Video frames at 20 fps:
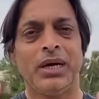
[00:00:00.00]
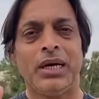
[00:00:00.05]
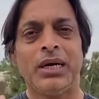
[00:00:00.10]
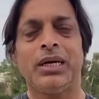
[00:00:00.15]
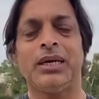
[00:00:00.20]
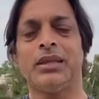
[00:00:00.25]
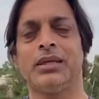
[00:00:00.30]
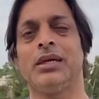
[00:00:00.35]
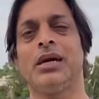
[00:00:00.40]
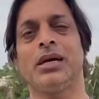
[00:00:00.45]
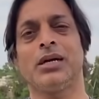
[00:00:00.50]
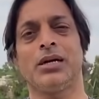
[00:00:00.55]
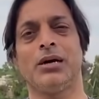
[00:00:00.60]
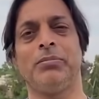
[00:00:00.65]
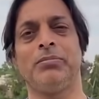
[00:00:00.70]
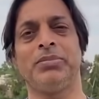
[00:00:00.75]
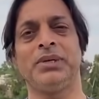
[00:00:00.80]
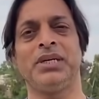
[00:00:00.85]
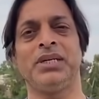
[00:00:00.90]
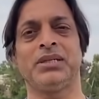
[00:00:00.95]
कितना
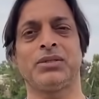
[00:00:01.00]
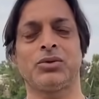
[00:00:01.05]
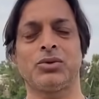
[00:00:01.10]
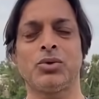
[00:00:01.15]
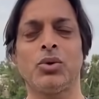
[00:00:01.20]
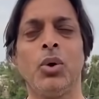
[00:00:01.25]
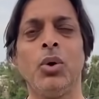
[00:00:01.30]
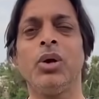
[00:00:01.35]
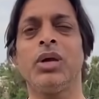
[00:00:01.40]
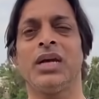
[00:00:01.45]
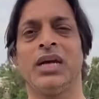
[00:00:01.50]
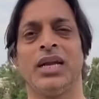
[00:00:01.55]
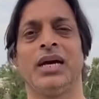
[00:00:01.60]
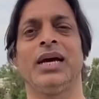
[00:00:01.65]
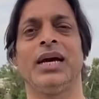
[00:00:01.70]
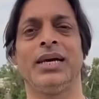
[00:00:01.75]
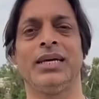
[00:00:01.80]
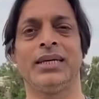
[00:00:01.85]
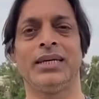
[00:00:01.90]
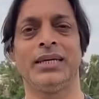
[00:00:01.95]
कंपनीज खोल के
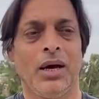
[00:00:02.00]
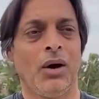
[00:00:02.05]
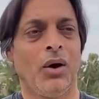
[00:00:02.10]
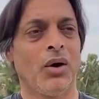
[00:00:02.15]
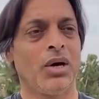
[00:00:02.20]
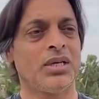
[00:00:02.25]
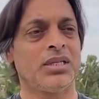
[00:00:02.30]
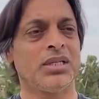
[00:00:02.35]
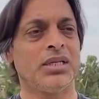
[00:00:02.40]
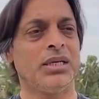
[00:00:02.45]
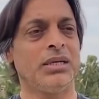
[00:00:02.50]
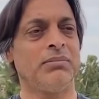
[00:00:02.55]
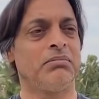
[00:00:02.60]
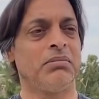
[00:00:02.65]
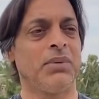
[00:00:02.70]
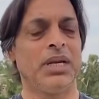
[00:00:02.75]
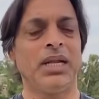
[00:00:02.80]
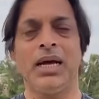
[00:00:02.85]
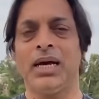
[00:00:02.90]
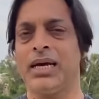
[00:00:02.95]
लगाएंगी और इससे
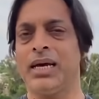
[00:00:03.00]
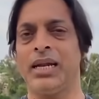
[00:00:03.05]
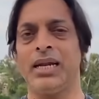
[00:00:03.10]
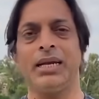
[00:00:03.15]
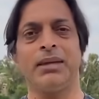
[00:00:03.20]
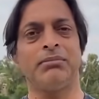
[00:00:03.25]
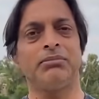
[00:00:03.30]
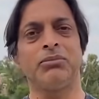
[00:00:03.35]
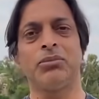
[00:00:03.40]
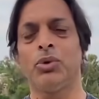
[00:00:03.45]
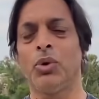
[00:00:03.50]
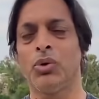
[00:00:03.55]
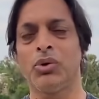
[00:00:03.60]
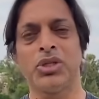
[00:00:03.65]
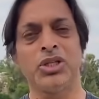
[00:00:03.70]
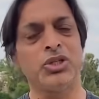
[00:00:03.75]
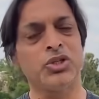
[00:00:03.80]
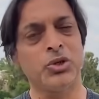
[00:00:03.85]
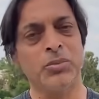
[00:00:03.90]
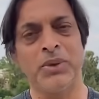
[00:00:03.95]
अल्लाह करे दो
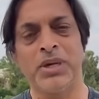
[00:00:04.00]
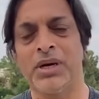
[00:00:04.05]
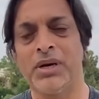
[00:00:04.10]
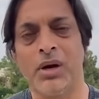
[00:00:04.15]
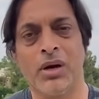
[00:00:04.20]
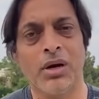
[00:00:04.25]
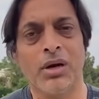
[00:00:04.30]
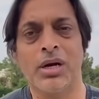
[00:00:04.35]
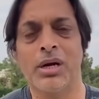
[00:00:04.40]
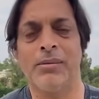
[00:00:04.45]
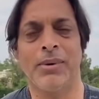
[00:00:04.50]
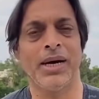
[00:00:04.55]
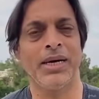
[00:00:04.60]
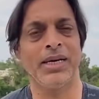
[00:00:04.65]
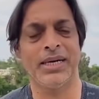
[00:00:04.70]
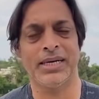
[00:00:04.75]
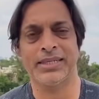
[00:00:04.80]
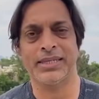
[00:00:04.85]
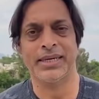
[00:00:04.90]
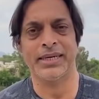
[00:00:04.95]
तीन सौ मिलियन डॉलर कमा
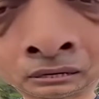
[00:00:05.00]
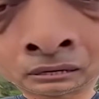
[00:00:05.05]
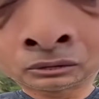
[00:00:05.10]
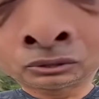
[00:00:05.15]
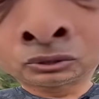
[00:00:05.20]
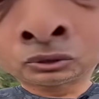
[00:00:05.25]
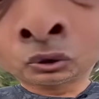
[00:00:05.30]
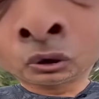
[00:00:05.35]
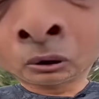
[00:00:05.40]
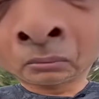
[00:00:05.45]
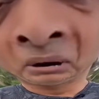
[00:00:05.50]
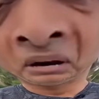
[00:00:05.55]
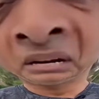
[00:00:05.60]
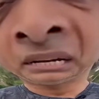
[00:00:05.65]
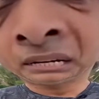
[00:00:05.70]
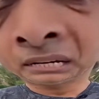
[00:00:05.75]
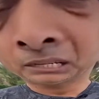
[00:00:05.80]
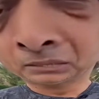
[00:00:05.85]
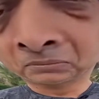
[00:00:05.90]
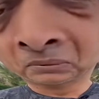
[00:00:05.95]
लिया जाए जो हमारे
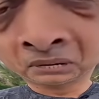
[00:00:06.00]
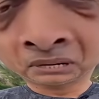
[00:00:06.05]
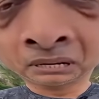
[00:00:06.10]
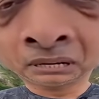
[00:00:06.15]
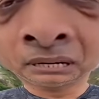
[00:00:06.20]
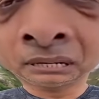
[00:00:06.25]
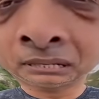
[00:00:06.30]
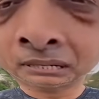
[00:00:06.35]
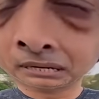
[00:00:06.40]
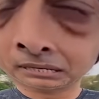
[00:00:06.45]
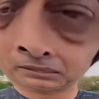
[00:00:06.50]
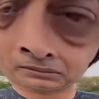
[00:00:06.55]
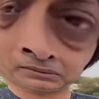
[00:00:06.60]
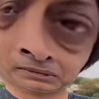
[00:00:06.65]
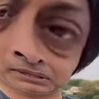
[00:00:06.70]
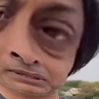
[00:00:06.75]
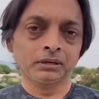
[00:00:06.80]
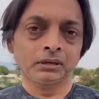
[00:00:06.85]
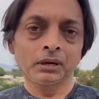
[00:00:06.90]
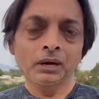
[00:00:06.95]
डेस्परेट नीड्स है इस
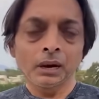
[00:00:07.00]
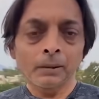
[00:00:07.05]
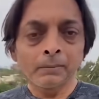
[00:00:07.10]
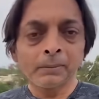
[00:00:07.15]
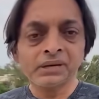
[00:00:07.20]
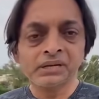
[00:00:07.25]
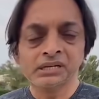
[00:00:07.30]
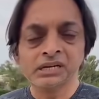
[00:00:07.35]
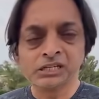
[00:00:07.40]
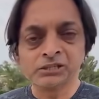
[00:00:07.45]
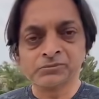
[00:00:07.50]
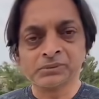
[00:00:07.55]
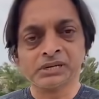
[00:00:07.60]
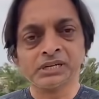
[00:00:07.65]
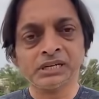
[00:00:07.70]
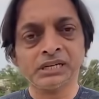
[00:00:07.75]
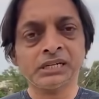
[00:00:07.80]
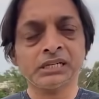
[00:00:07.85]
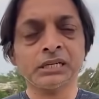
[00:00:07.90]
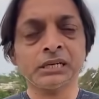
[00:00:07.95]
वक्त मैं डेस्परेट
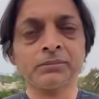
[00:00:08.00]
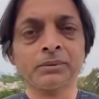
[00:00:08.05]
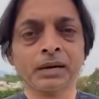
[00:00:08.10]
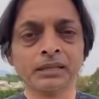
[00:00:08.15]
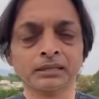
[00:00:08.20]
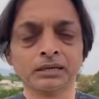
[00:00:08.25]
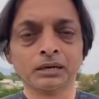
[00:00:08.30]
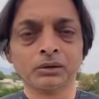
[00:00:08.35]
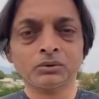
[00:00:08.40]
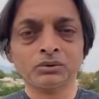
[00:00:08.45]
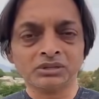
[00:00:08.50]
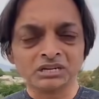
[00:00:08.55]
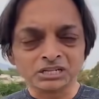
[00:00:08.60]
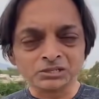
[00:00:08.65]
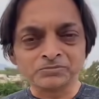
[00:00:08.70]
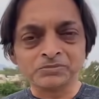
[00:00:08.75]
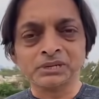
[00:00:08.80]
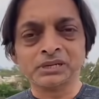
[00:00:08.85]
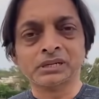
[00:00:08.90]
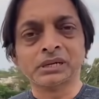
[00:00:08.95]
नीड की बात कर रहा
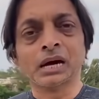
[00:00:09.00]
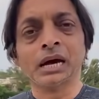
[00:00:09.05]
हूँ